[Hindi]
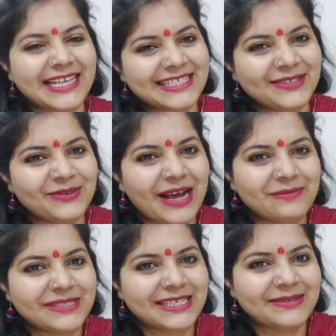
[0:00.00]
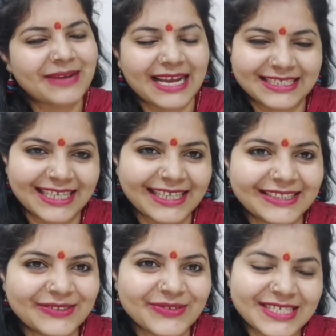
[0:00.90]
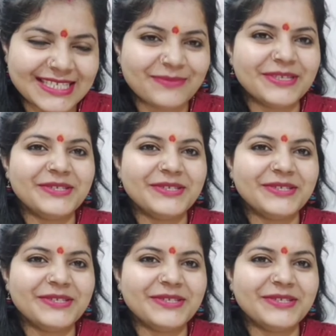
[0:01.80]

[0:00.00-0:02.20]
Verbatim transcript: कैसे हो आप सब आशा करती हूँ कि सभी